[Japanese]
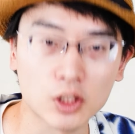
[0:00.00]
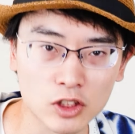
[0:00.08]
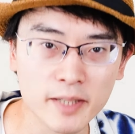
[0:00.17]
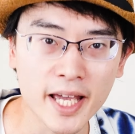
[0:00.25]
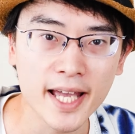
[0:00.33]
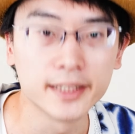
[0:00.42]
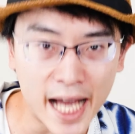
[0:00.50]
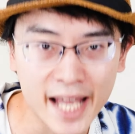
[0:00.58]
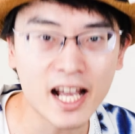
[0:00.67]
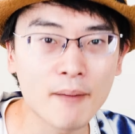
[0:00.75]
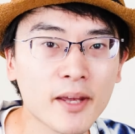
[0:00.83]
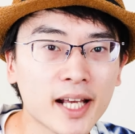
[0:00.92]
1つ目、大
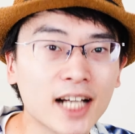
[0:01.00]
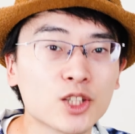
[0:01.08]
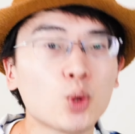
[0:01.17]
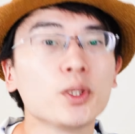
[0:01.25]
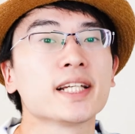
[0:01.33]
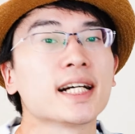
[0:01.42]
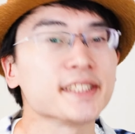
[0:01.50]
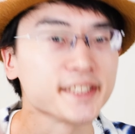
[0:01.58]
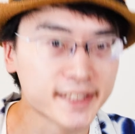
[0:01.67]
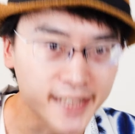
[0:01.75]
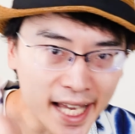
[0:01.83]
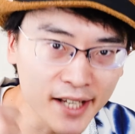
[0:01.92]
画面がとにかく
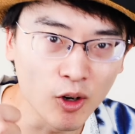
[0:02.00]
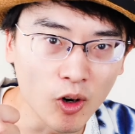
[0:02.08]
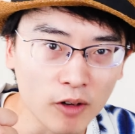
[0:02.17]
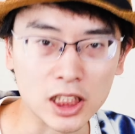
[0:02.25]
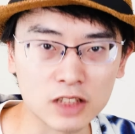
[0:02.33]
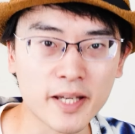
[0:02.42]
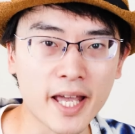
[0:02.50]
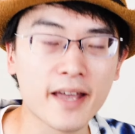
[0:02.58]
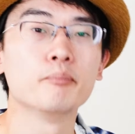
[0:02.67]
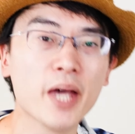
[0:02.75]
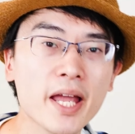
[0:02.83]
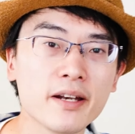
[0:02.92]
最高。2つ目、
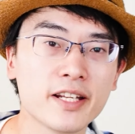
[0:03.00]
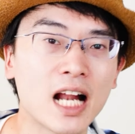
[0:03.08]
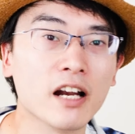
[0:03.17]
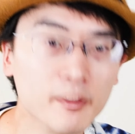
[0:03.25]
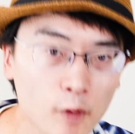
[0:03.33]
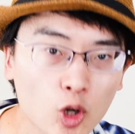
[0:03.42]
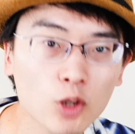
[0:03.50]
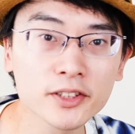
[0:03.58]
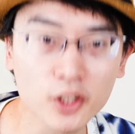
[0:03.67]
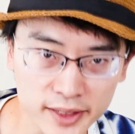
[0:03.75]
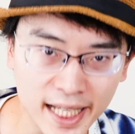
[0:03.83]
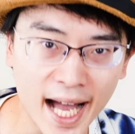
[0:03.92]
便利なリモコン
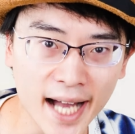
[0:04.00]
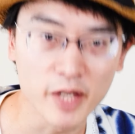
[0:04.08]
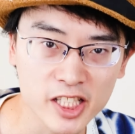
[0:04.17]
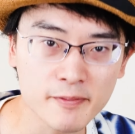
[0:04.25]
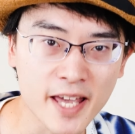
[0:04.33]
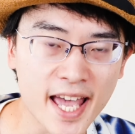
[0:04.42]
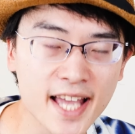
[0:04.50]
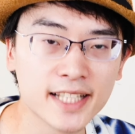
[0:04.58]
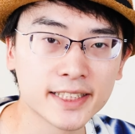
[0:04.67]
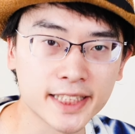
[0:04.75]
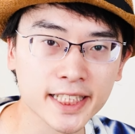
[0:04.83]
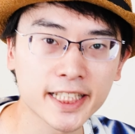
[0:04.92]
操作。3つ目、
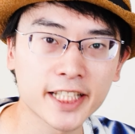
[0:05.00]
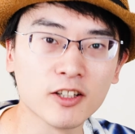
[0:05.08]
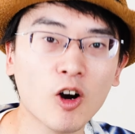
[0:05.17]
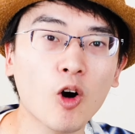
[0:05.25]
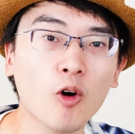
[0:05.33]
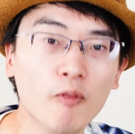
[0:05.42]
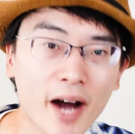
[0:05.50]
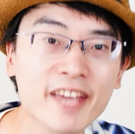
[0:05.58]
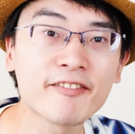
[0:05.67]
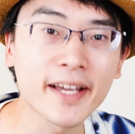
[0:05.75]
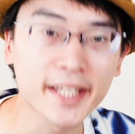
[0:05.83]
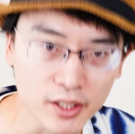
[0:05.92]
新機能、
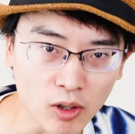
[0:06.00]
Wi-Fi 機